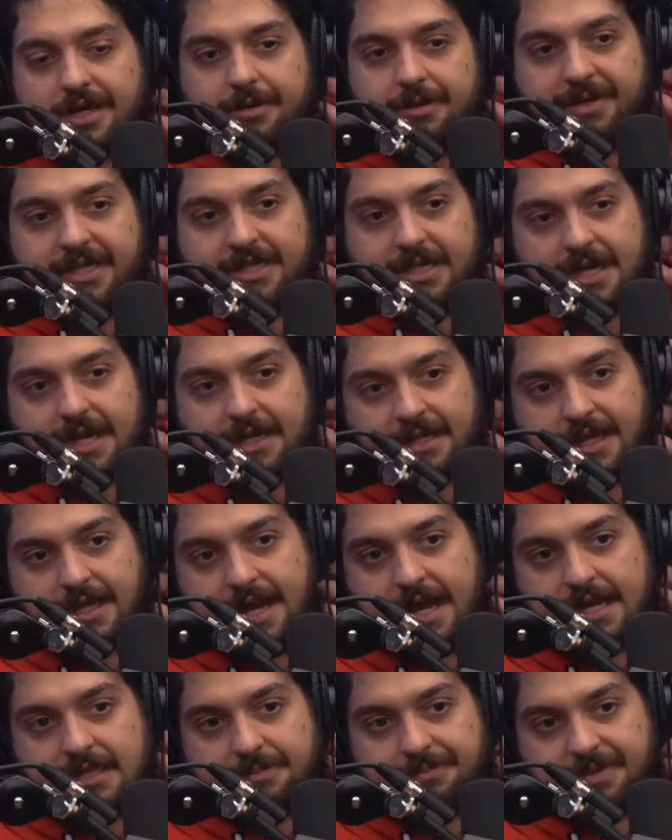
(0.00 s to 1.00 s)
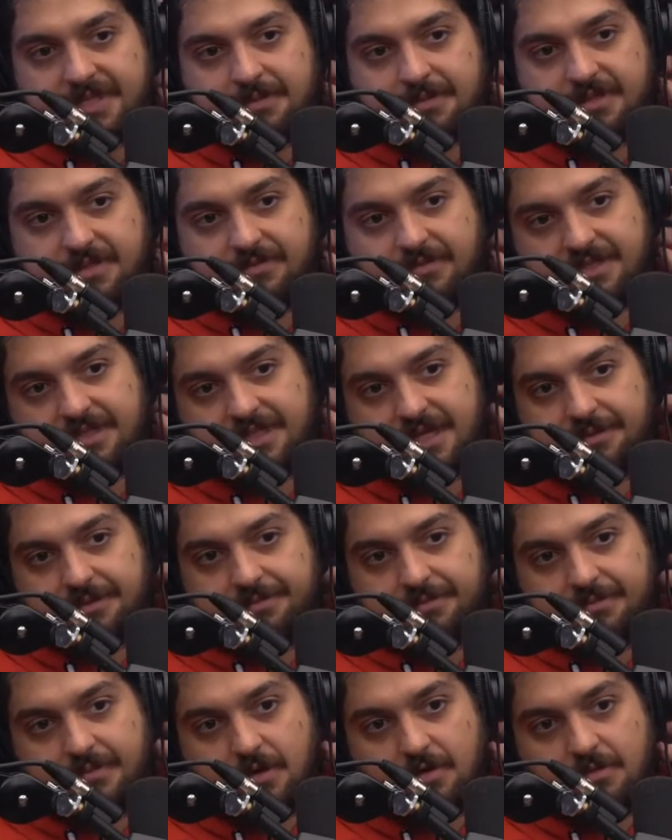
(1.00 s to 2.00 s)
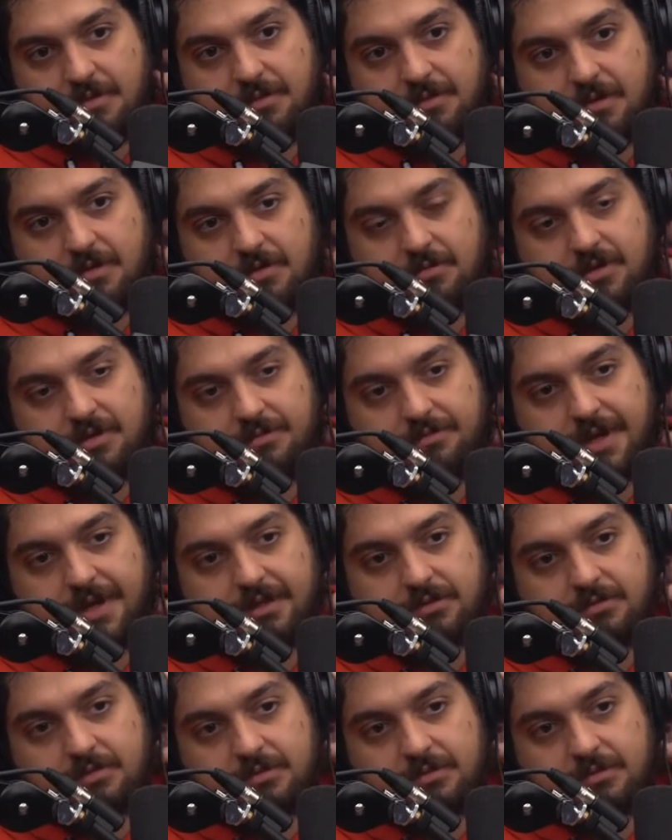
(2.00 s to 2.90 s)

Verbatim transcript: querer meter carteirada pra cima de você? Em algum, algum momento?